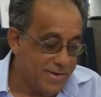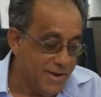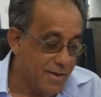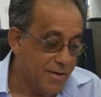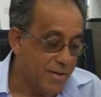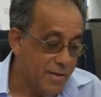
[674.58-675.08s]

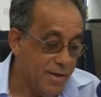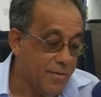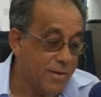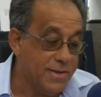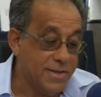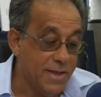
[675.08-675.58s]
Sì, e
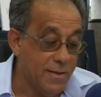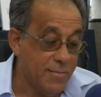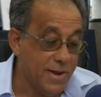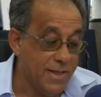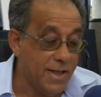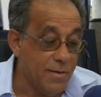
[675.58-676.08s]
questa è
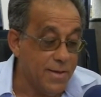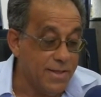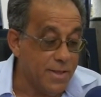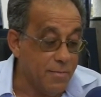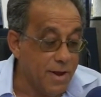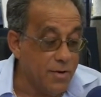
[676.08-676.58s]

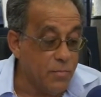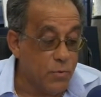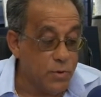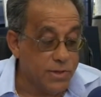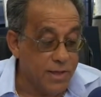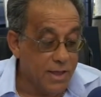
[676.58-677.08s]
praticamente
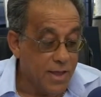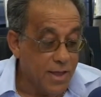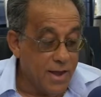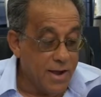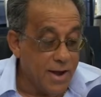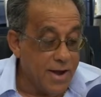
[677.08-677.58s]
Meniputi,
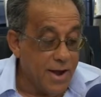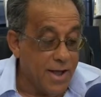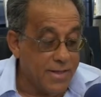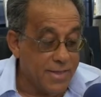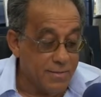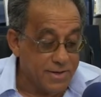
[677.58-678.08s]
è
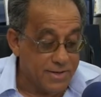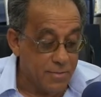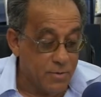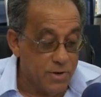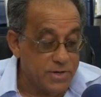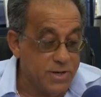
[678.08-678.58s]
nata questa
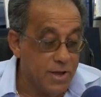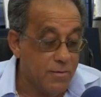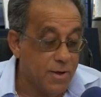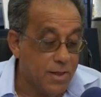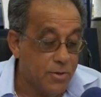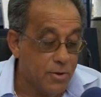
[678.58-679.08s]
poesia
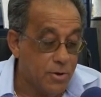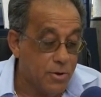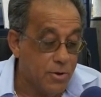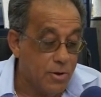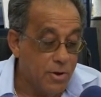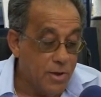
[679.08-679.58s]

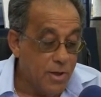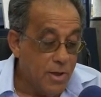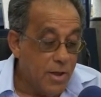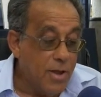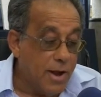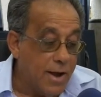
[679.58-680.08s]
quando
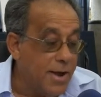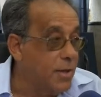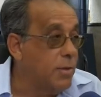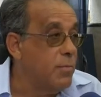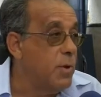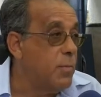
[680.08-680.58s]
è
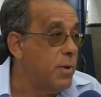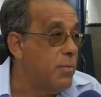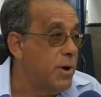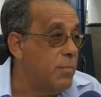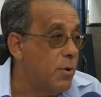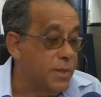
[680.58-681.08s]
nato il mio primo
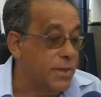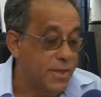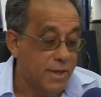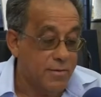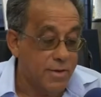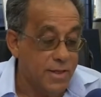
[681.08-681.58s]

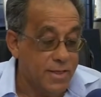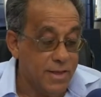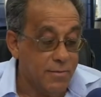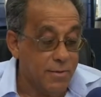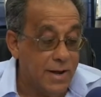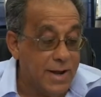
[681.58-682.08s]
nipote,
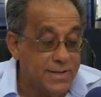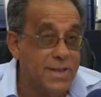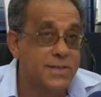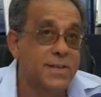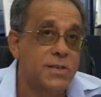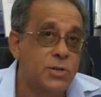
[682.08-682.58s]
quindi le
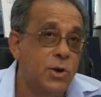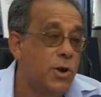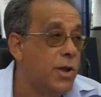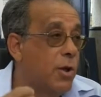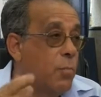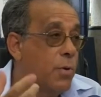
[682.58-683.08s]

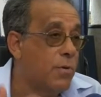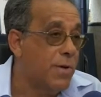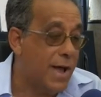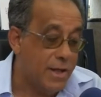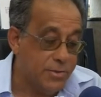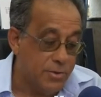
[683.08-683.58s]
sensazioni che ho
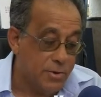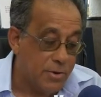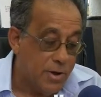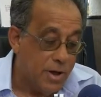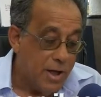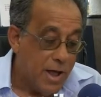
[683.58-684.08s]
provato
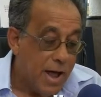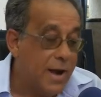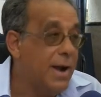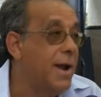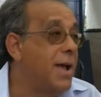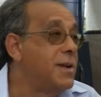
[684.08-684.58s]

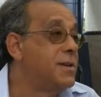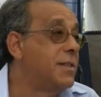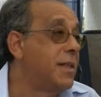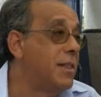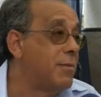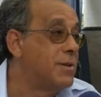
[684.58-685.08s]
alla
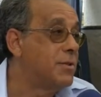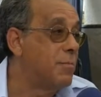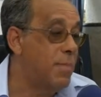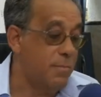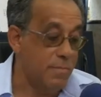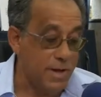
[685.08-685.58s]
nascita di questo
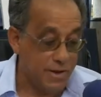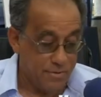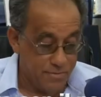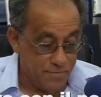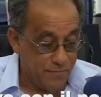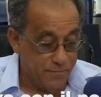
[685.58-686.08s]

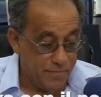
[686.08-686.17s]
bambino